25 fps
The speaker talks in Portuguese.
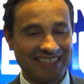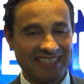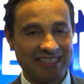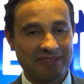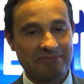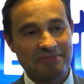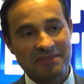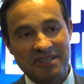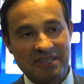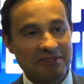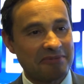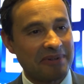
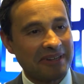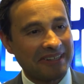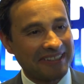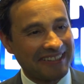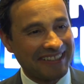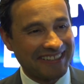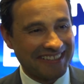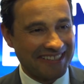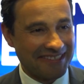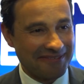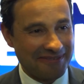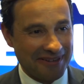a minha
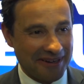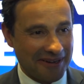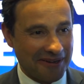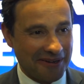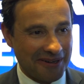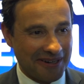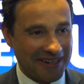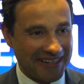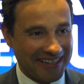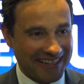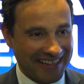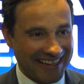expectativa
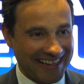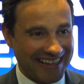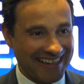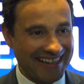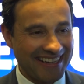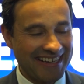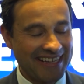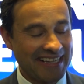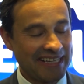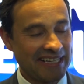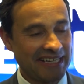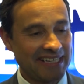agora
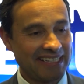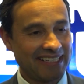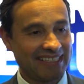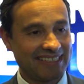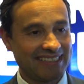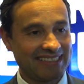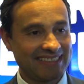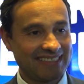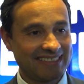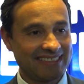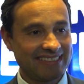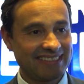é
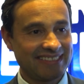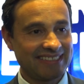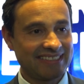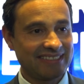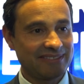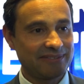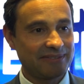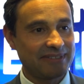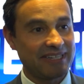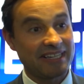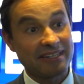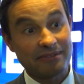
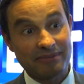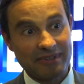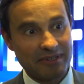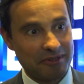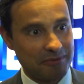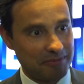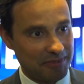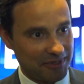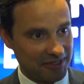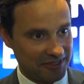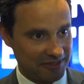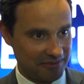Uh, o que é que vem
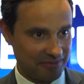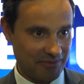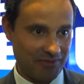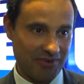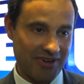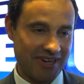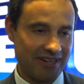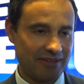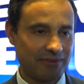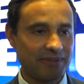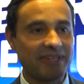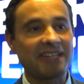no próximo
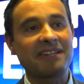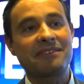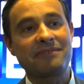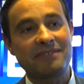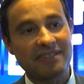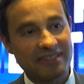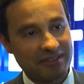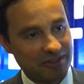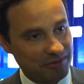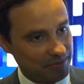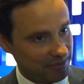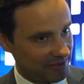ano, o que é que
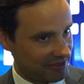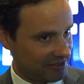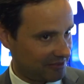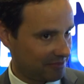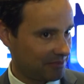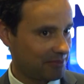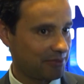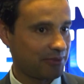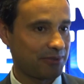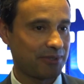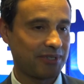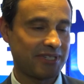vem nos
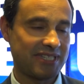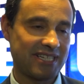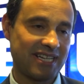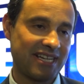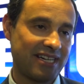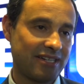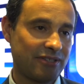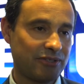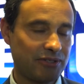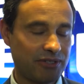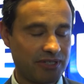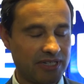próximos dois
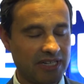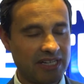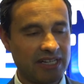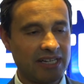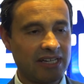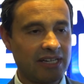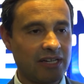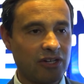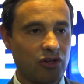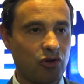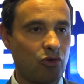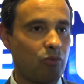anos,
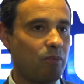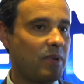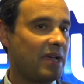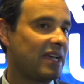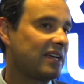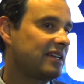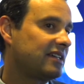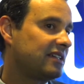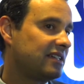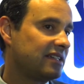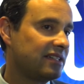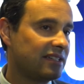como
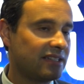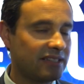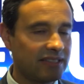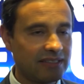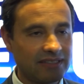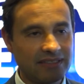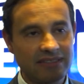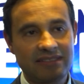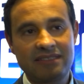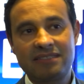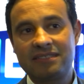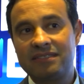é
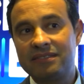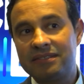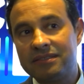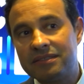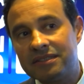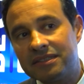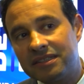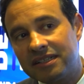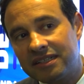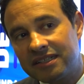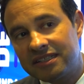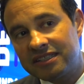que
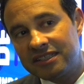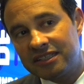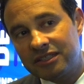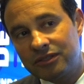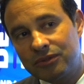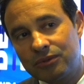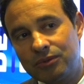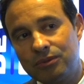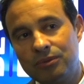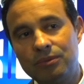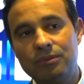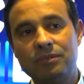se
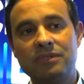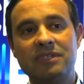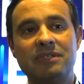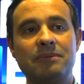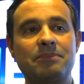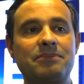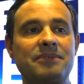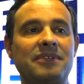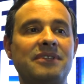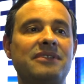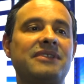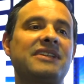articula,
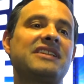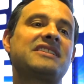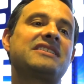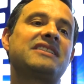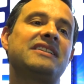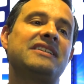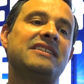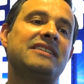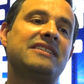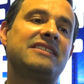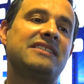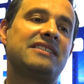portanto,
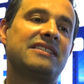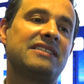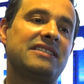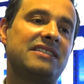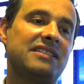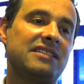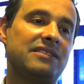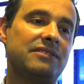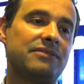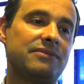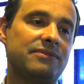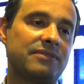esta
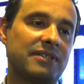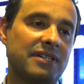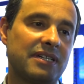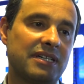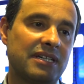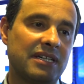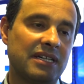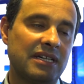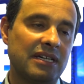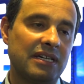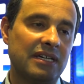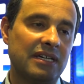iniciativa
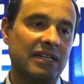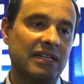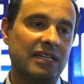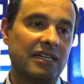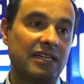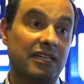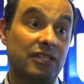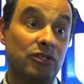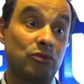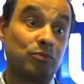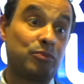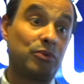
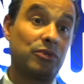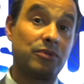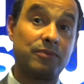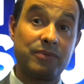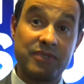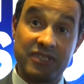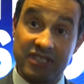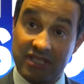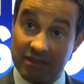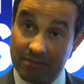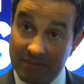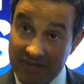uh, do ponto de
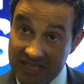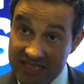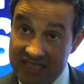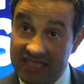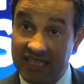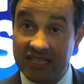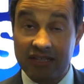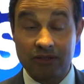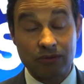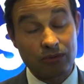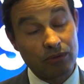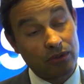vista mais
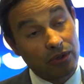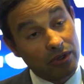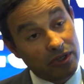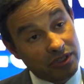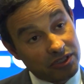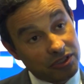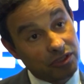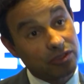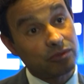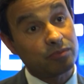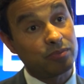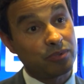
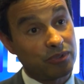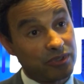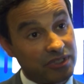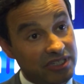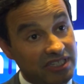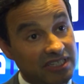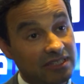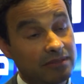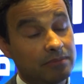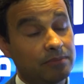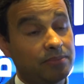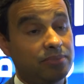tecnológico, por
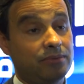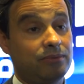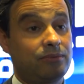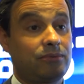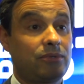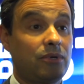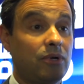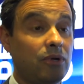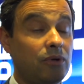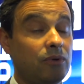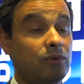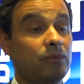exemplo,
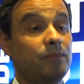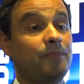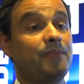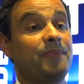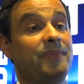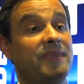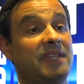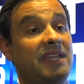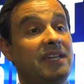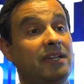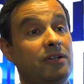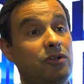
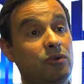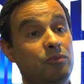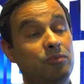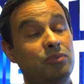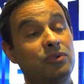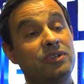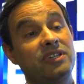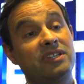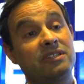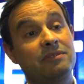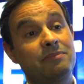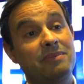com a
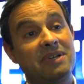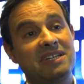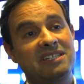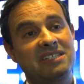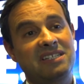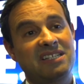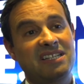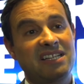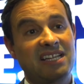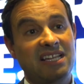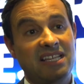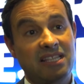componente mais
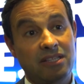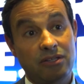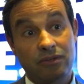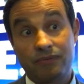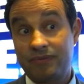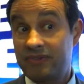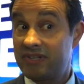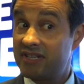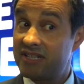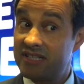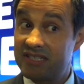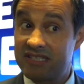ligada ao
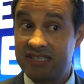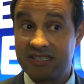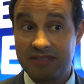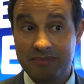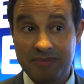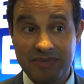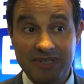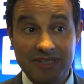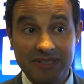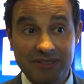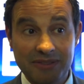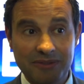
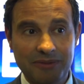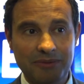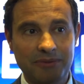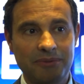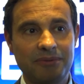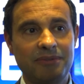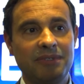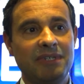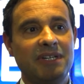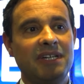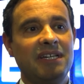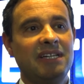
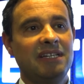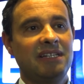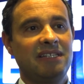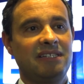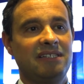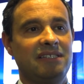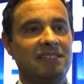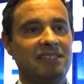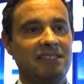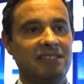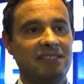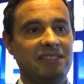financiamento,
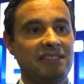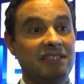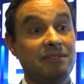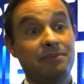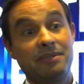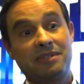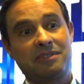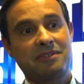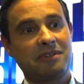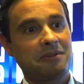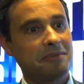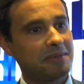eh,
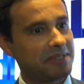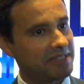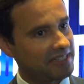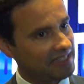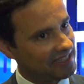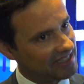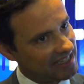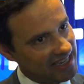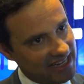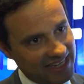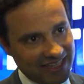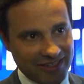eventualmente
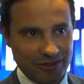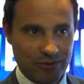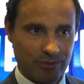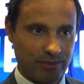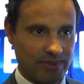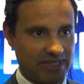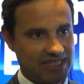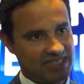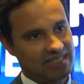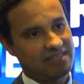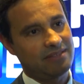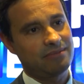até à
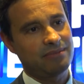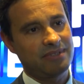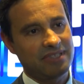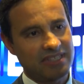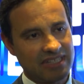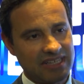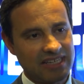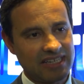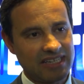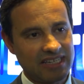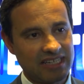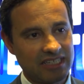incubação de
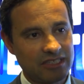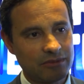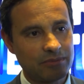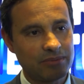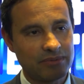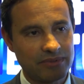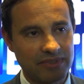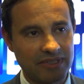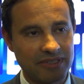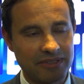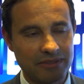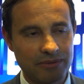ideias.
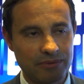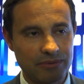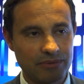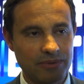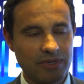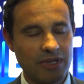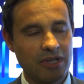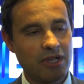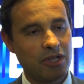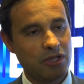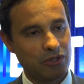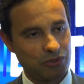
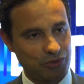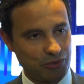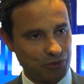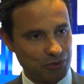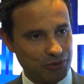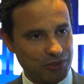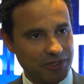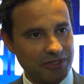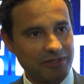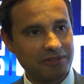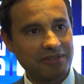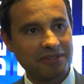Portanto,
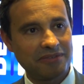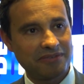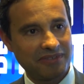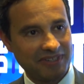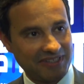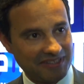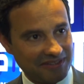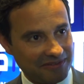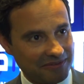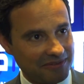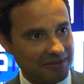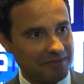sugiro que
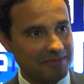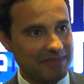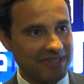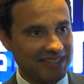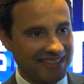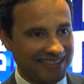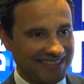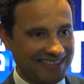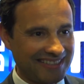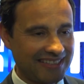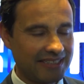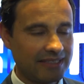
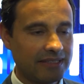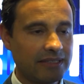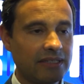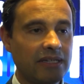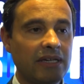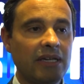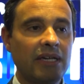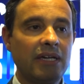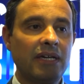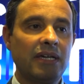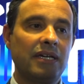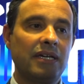efetivamente
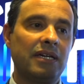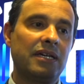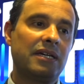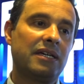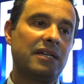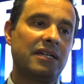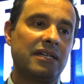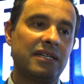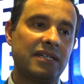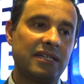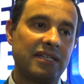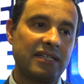
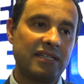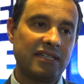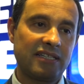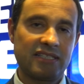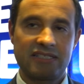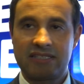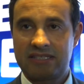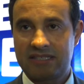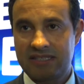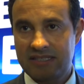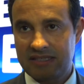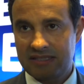eh,
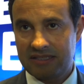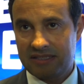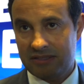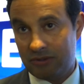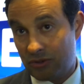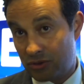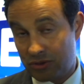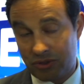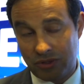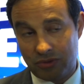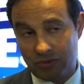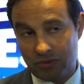este se
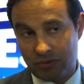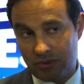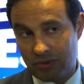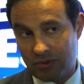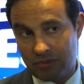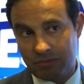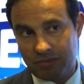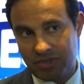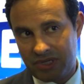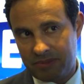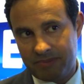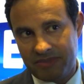constitua
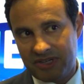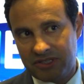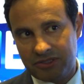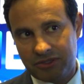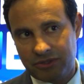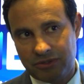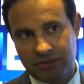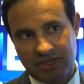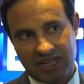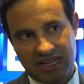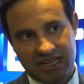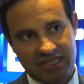um primeiro
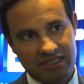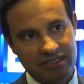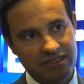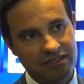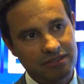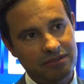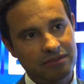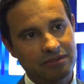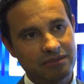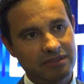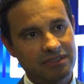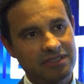
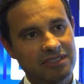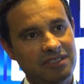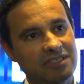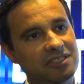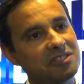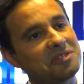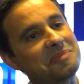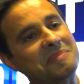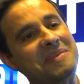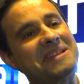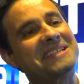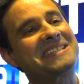estágio e que
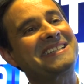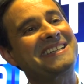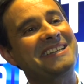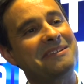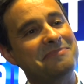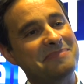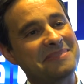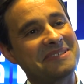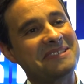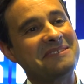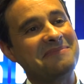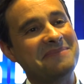se comece
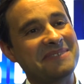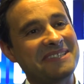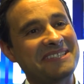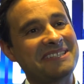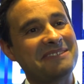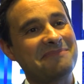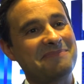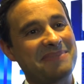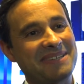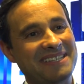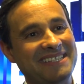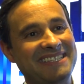
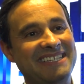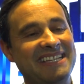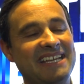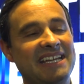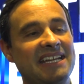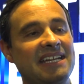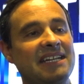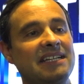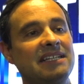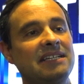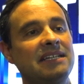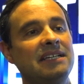rapidamente a
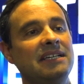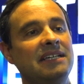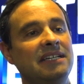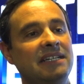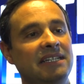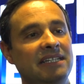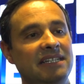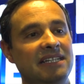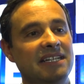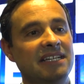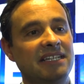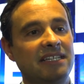pensar
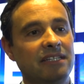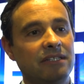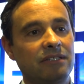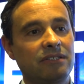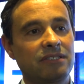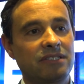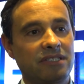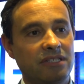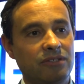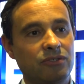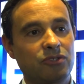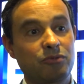naquilo
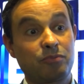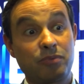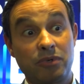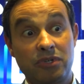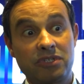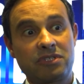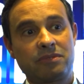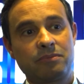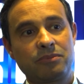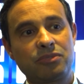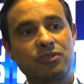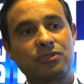que são os
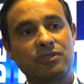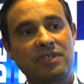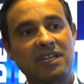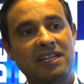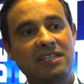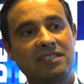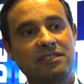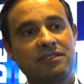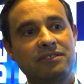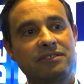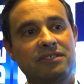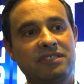próximos
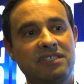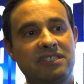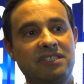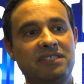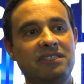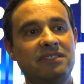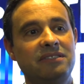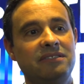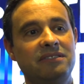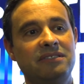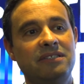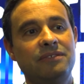estágios
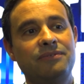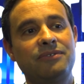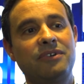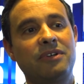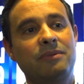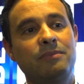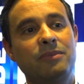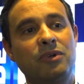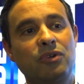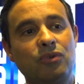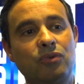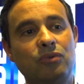e na
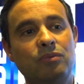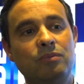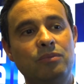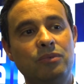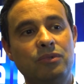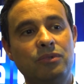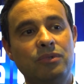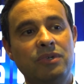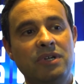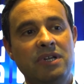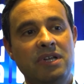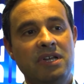forma
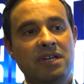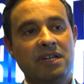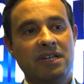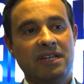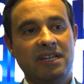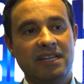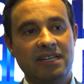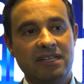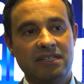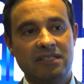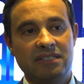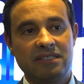como
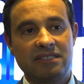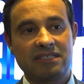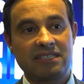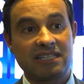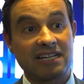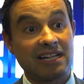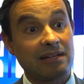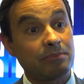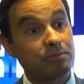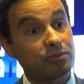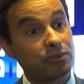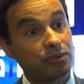eh,
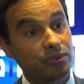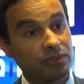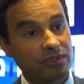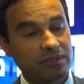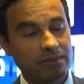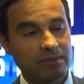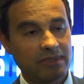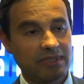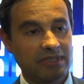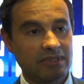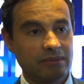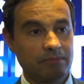será
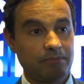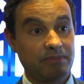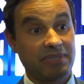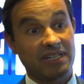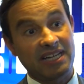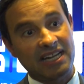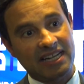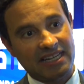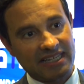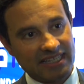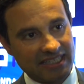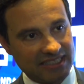possível
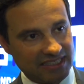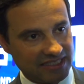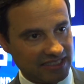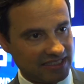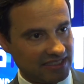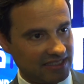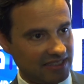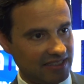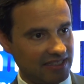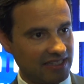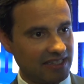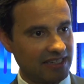pegar
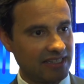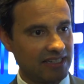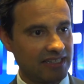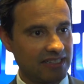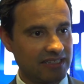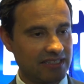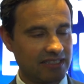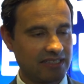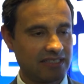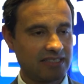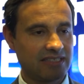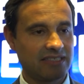nestas
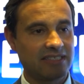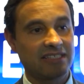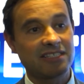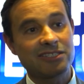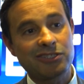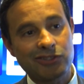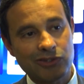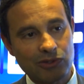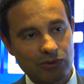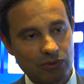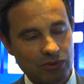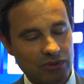ideias,
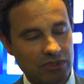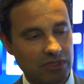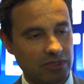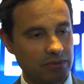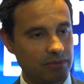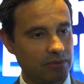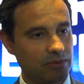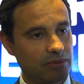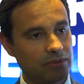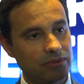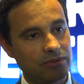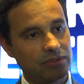nestes
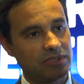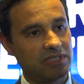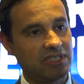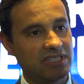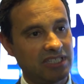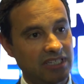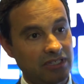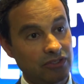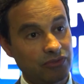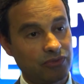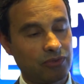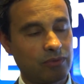contributos e
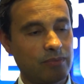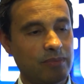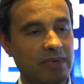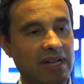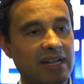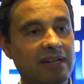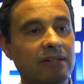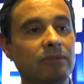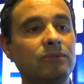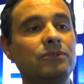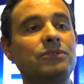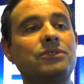
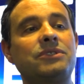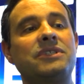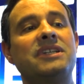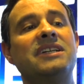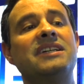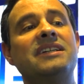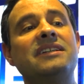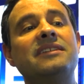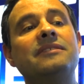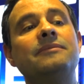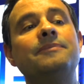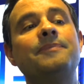transformá-los
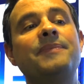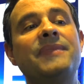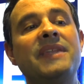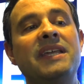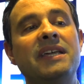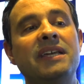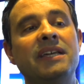em